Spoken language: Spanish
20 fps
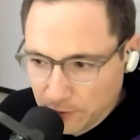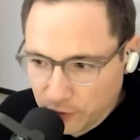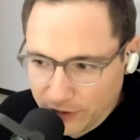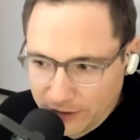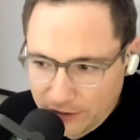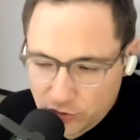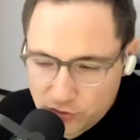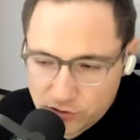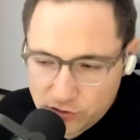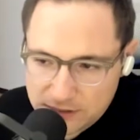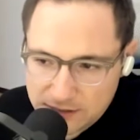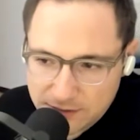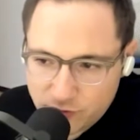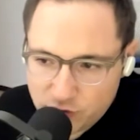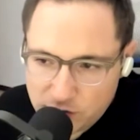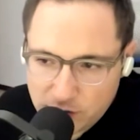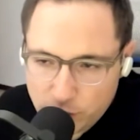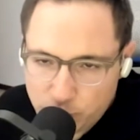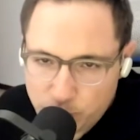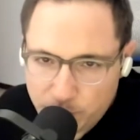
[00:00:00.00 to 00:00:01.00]
porque todos
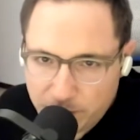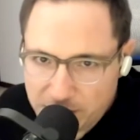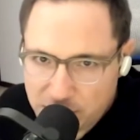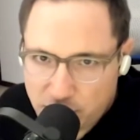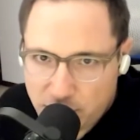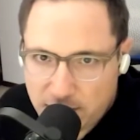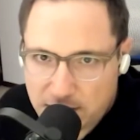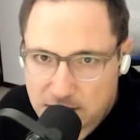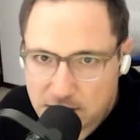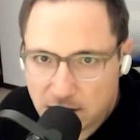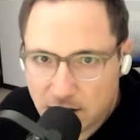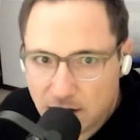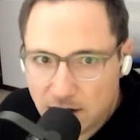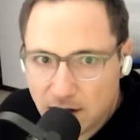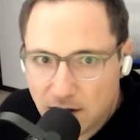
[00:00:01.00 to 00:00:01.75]
nacemos de dos personas,